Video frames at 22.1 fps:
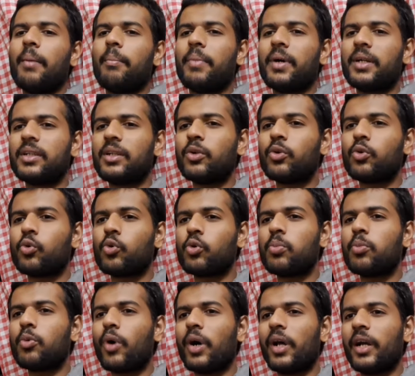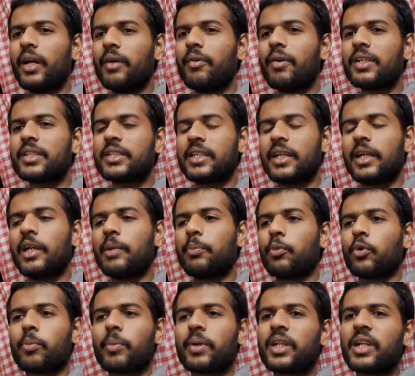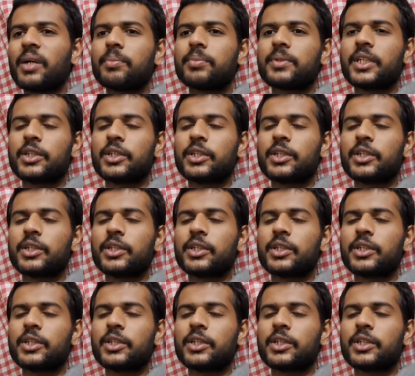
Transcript: बट द रूम क्वालिटी वॉज रियली पुअर मतलब